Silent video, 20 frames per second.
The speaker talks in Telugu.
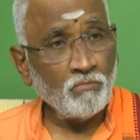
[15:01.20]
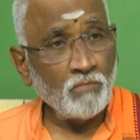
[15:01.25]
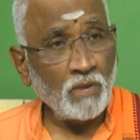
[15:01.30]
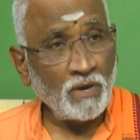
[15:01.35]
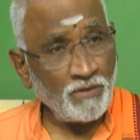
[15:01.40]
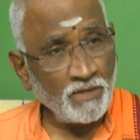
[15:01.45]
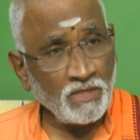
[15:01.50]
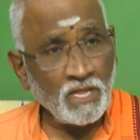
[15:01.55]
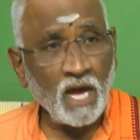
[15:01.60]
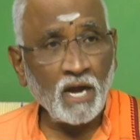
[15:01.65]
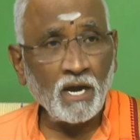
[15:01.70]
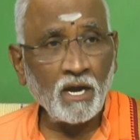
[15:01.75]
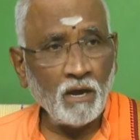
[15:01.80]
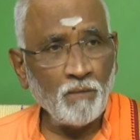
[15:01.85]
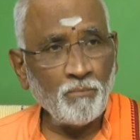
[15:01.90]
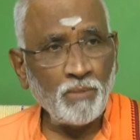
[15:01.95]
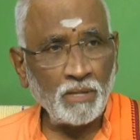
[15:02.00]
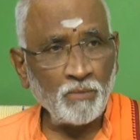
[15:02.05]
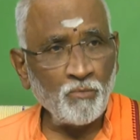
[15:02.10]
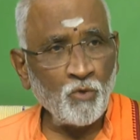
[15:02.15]
మనం ఇందాక
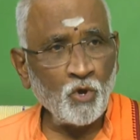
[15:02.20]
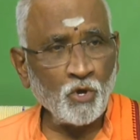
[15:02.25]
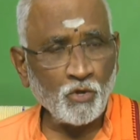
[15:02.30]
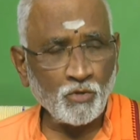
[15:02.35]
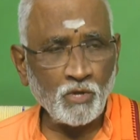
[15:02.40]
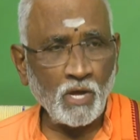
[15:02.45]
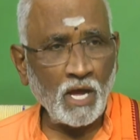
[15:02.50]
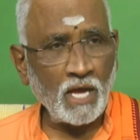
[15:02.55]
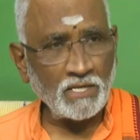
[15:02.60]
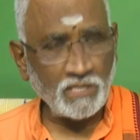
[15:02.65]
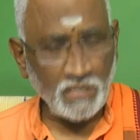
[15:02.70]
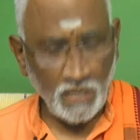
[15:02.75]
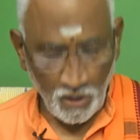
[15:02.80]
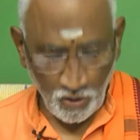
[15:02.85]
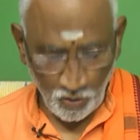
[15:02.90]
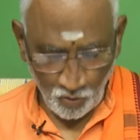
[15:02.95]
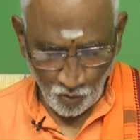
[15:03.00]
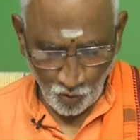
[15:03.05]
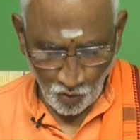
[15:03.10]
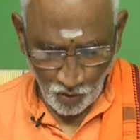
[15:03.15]
పదమూడవ
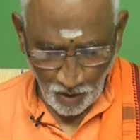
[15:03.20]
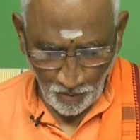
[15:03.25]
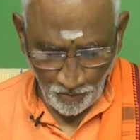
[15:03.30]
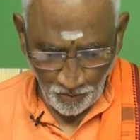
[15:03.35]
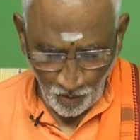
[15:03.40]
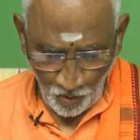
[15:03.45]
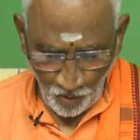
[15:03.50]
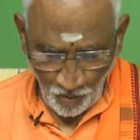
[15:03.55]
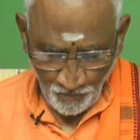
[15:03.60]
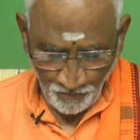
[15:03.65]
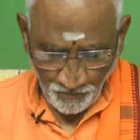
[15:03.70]
అధ్యాయంలో చూసినప్పుడు